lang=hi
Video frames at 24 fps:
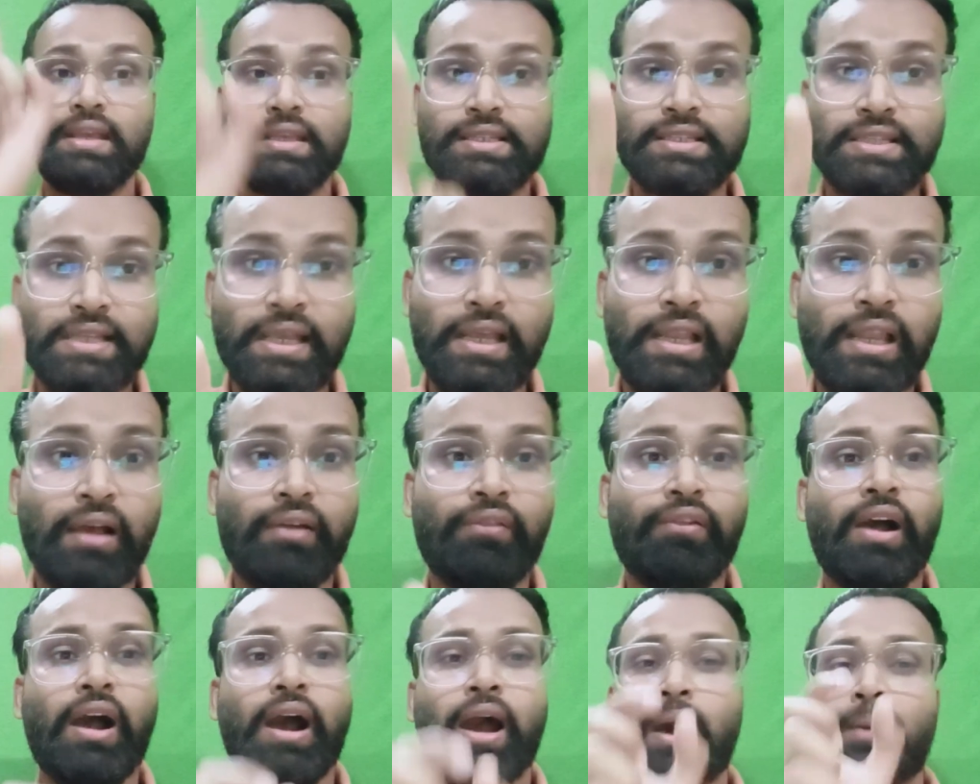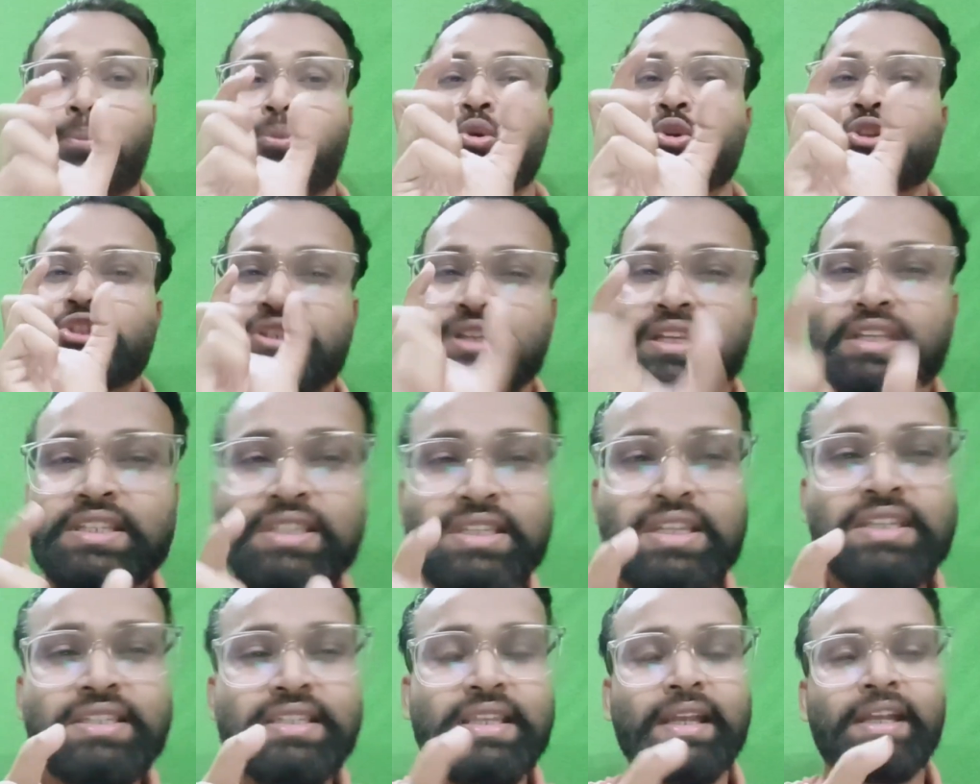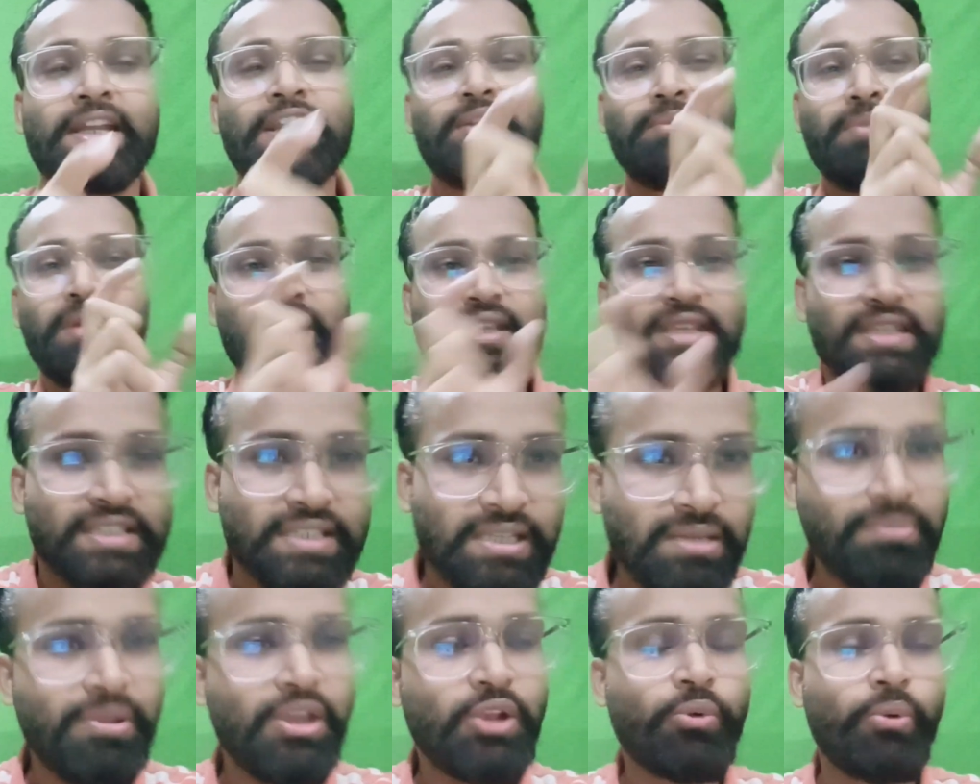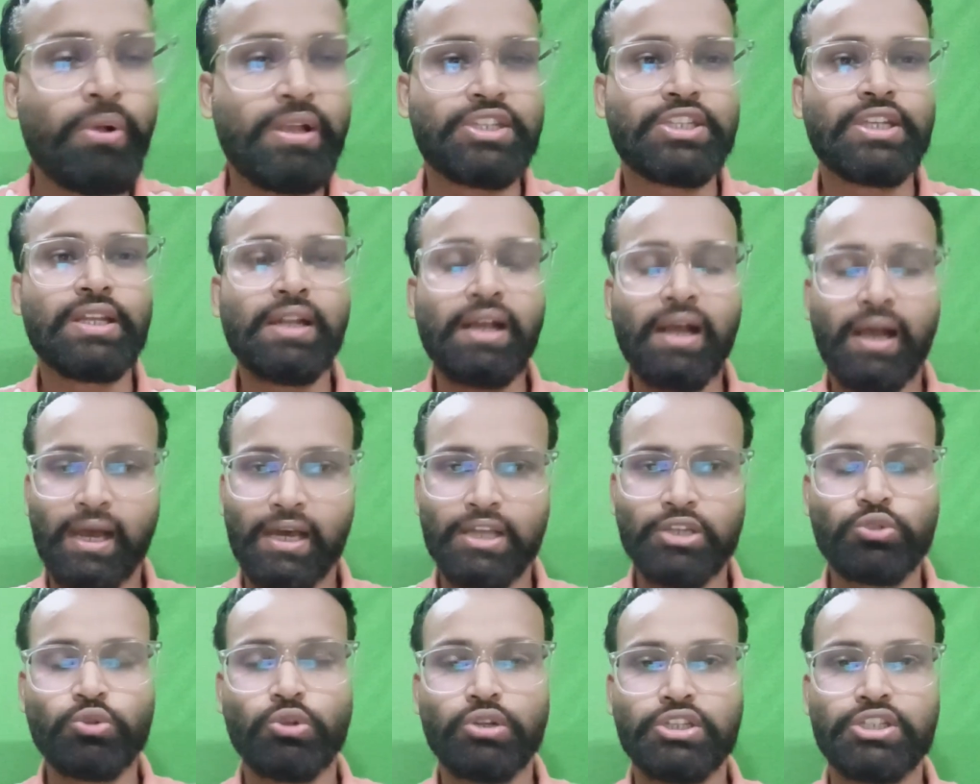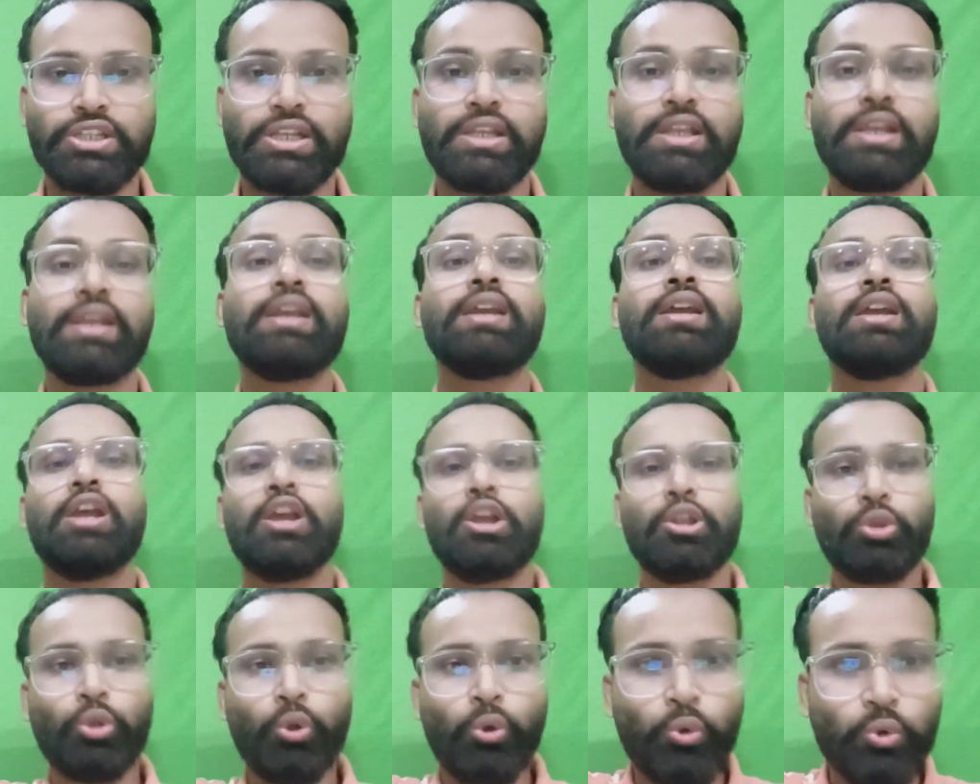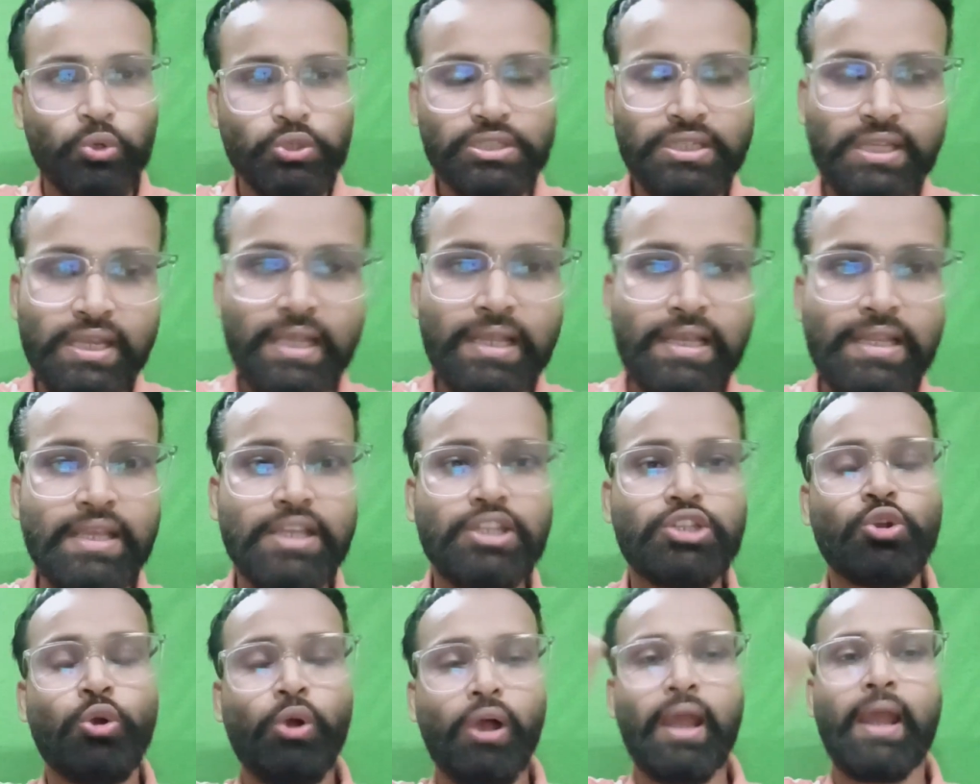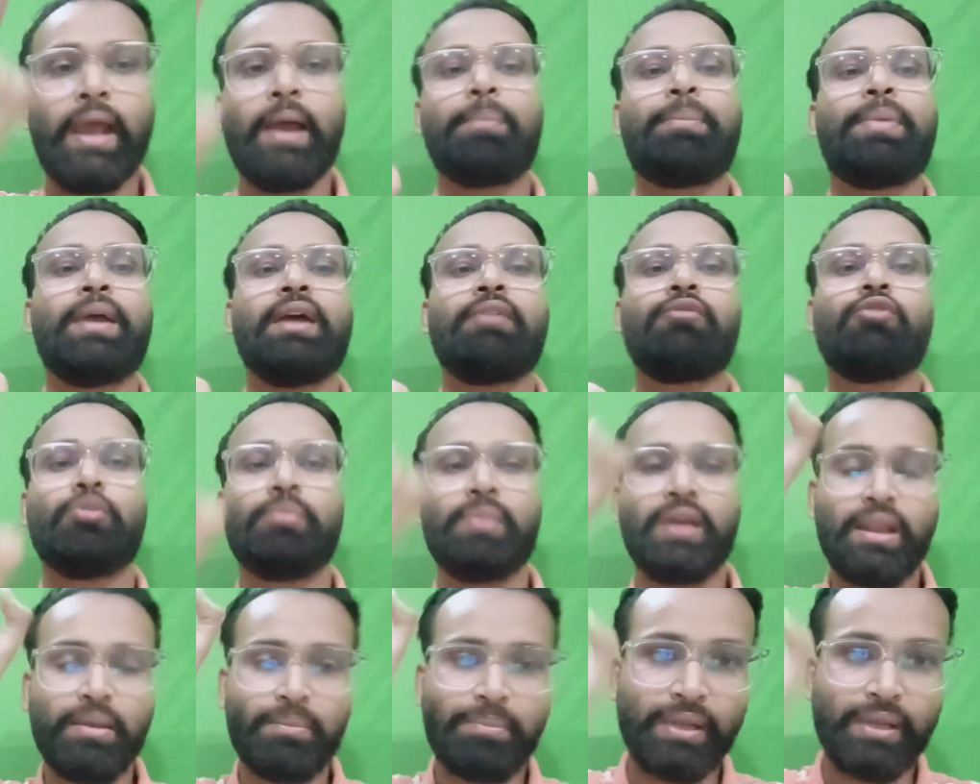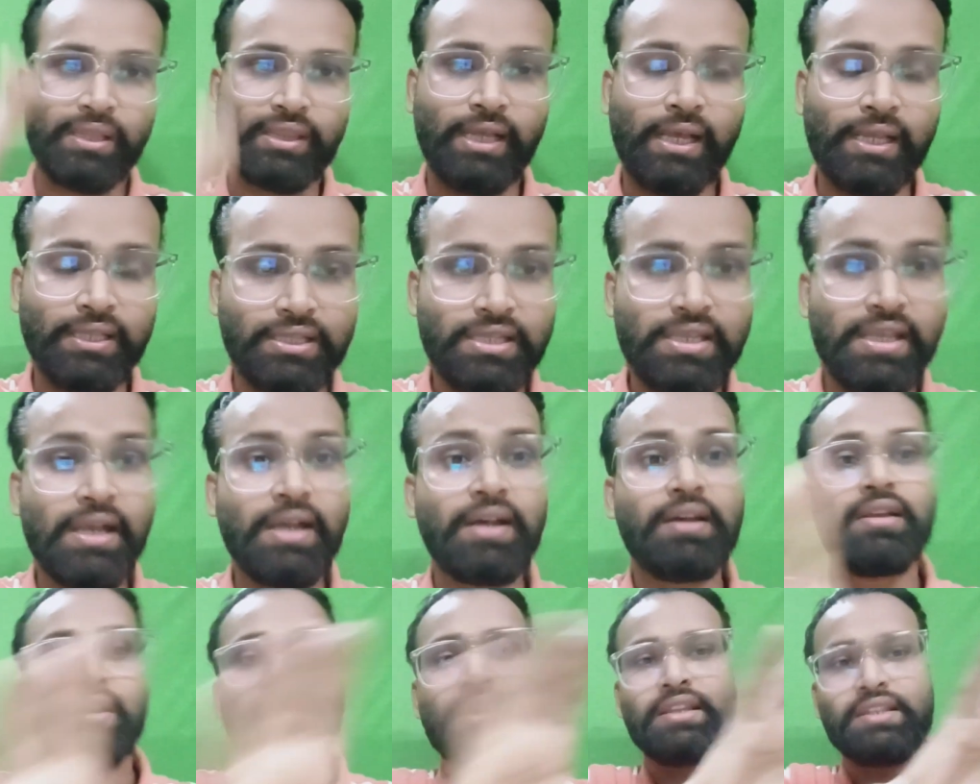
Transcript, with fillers: इसके अलावा आपको 60 सेकंड में किसी भी क्वेश्चन का आंसर चाहिए तो उसके लिए जो ऐप है वो मैंने बता दिया